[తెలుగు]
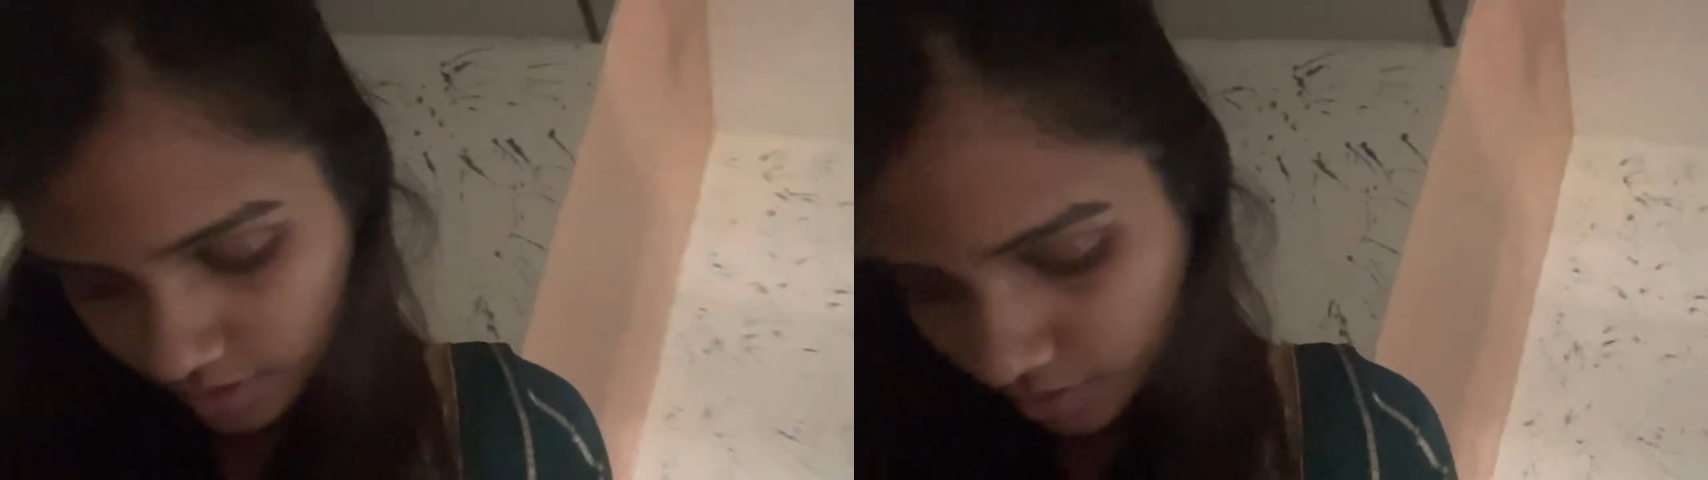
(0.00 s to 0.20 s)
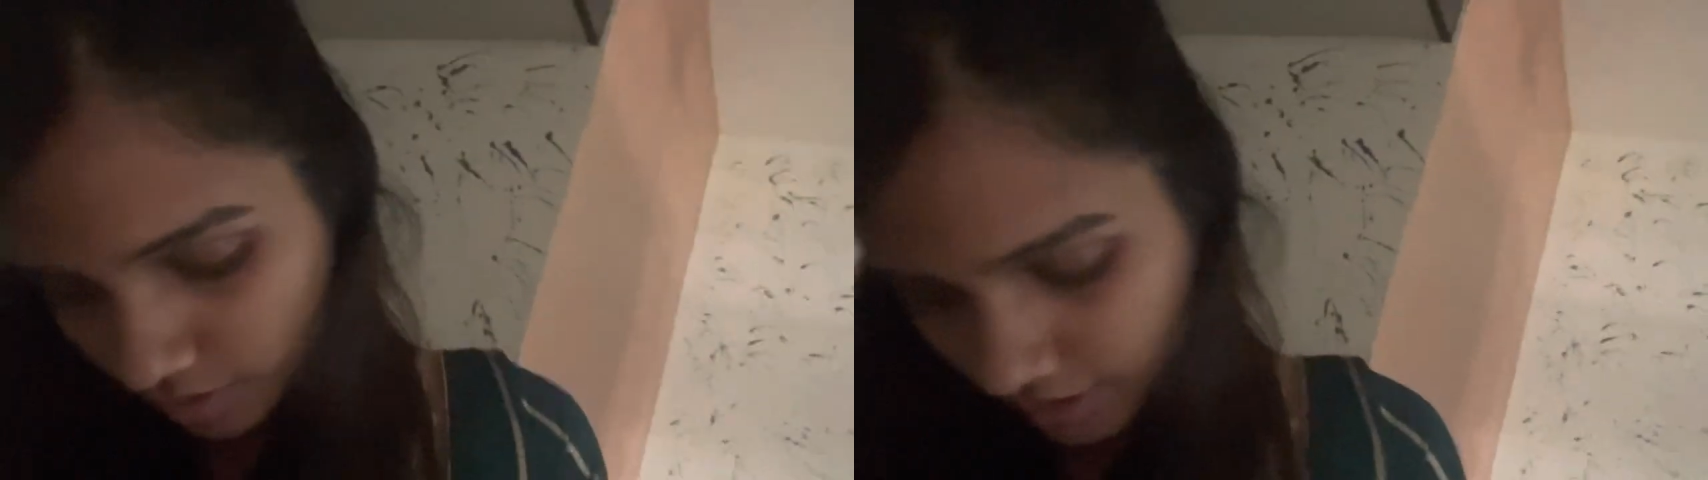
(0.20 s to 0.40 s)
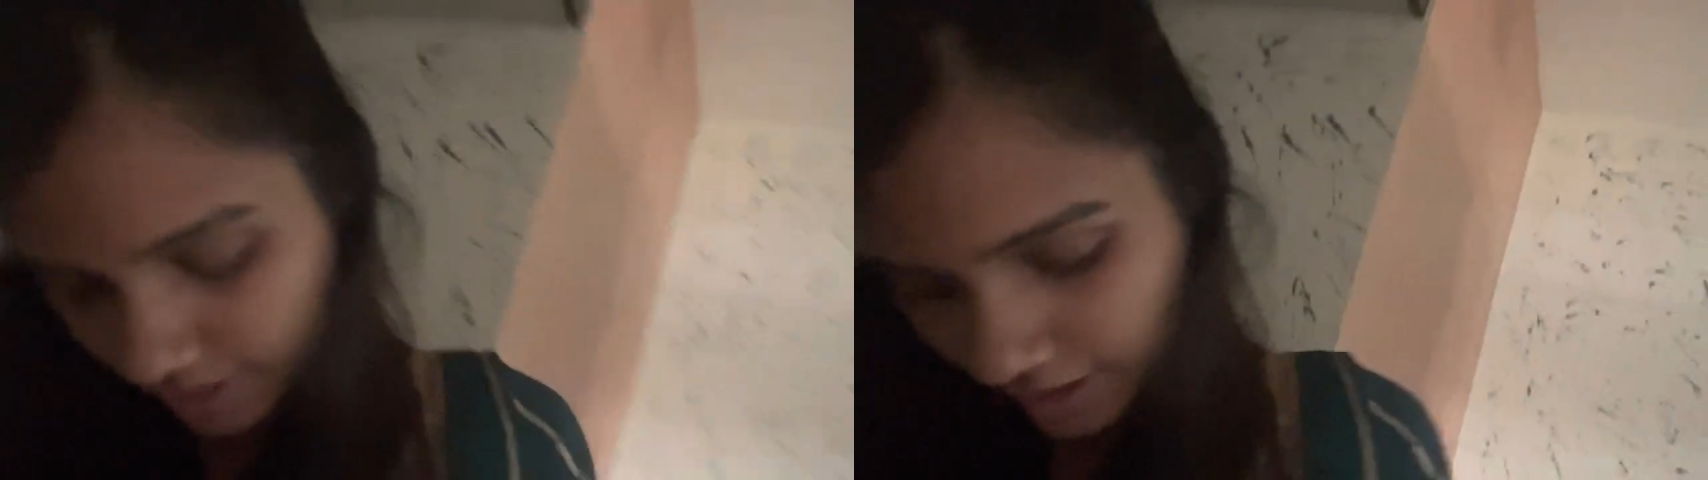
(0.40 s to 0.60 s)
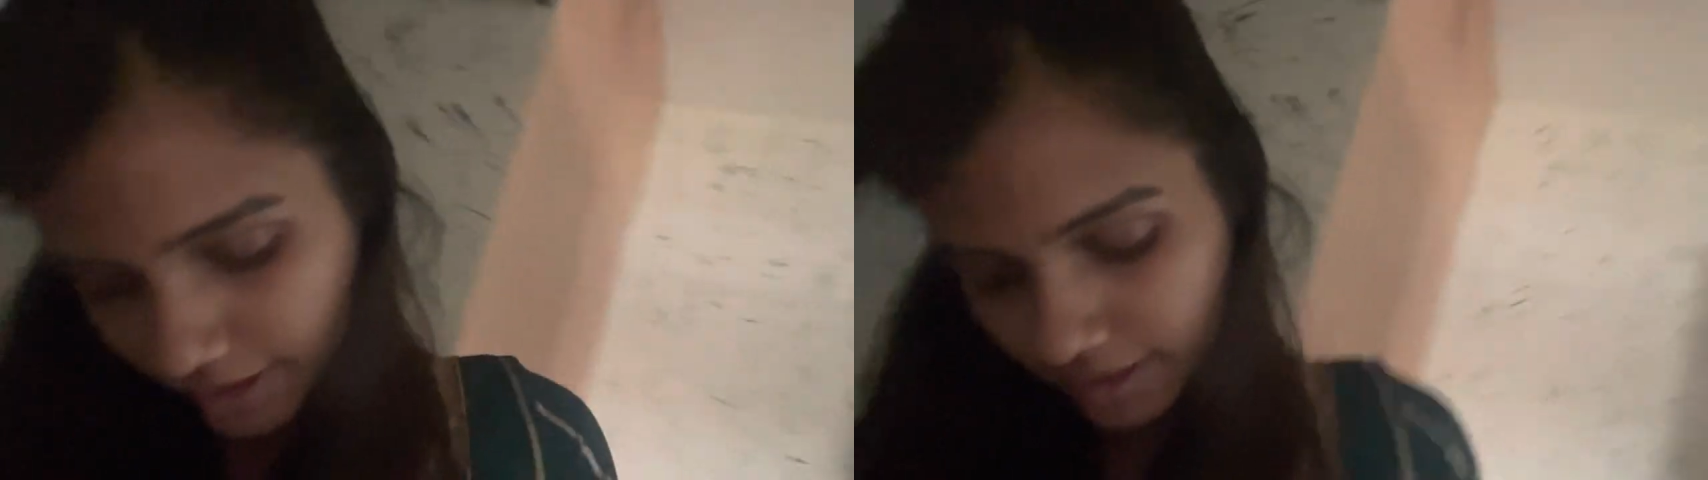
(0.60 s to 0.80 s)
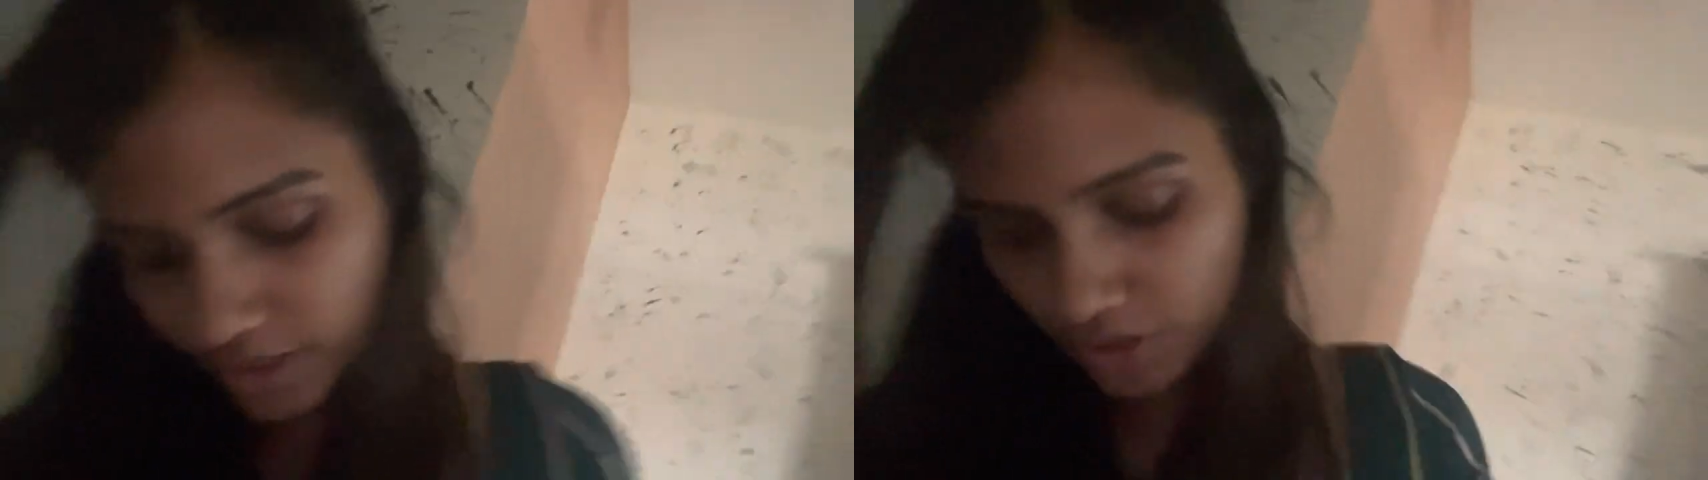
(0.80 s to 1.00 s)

ఒక్కొక్కసారి ఇంట్లో